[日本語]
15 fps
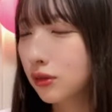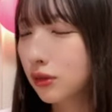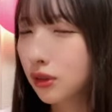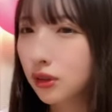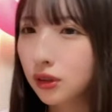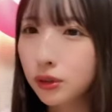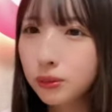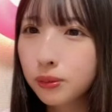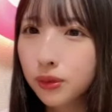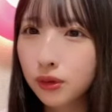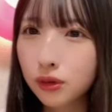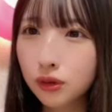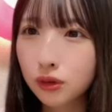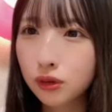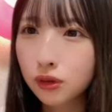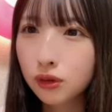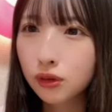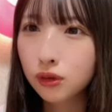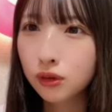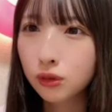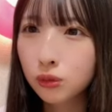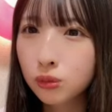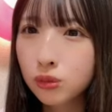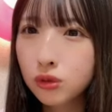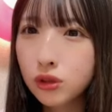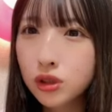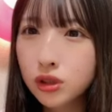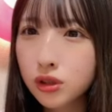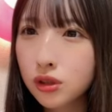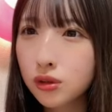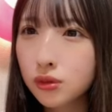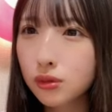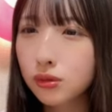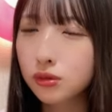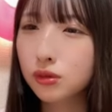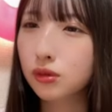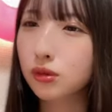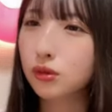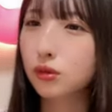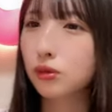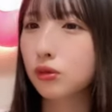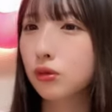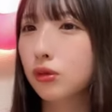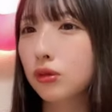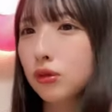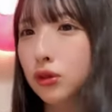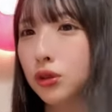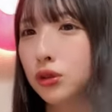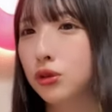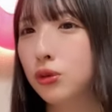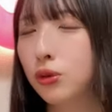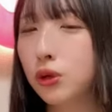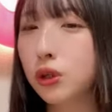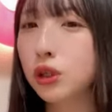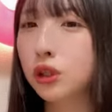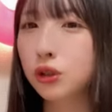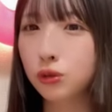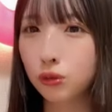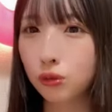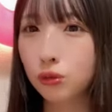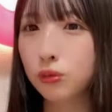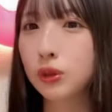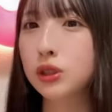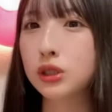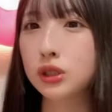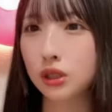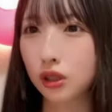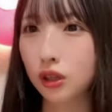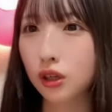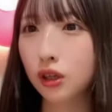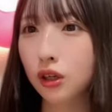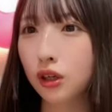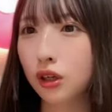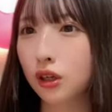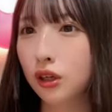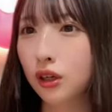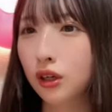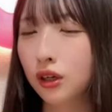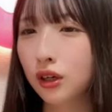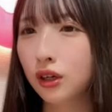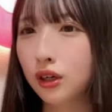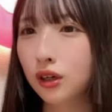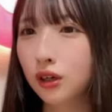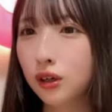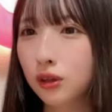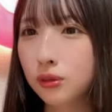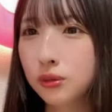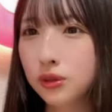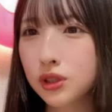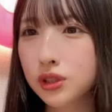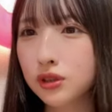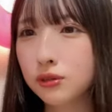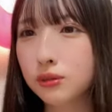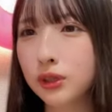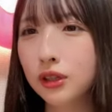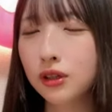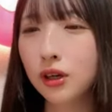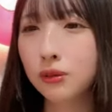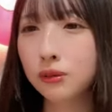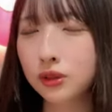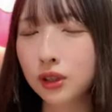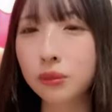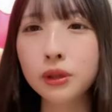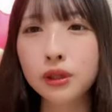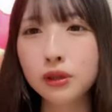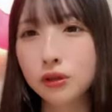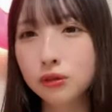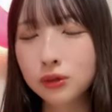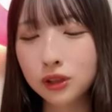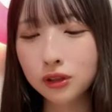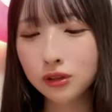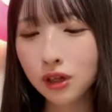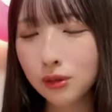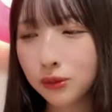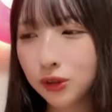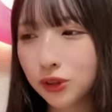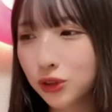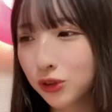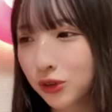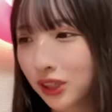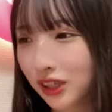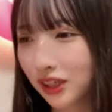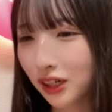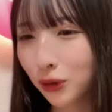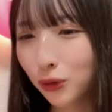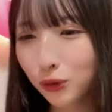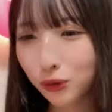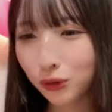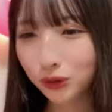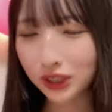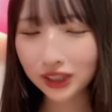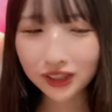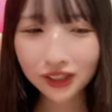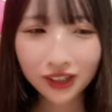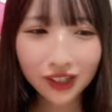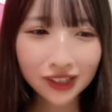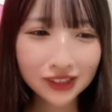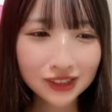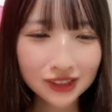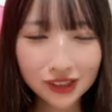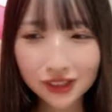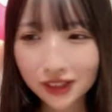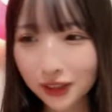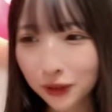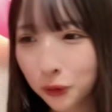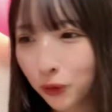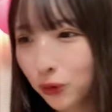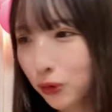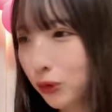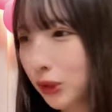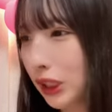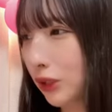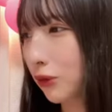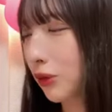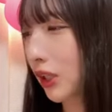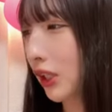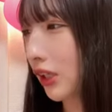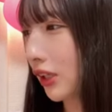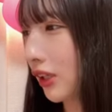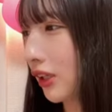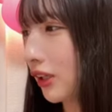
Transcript: なんかやっぱお餅すごいんよマジでお餅くんミルアーム食べるよミルアームとなんかコオロギ最近コオロギをね